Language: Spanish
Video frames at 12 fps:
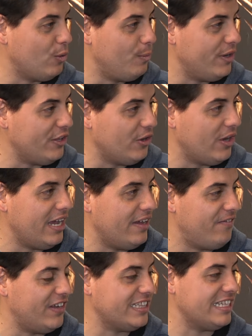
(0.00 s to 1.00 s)
cumplido
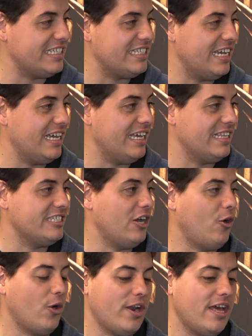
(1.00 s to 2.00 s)
a falta de esa, de esa
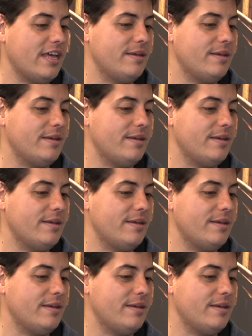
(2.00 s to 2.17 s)
jornada.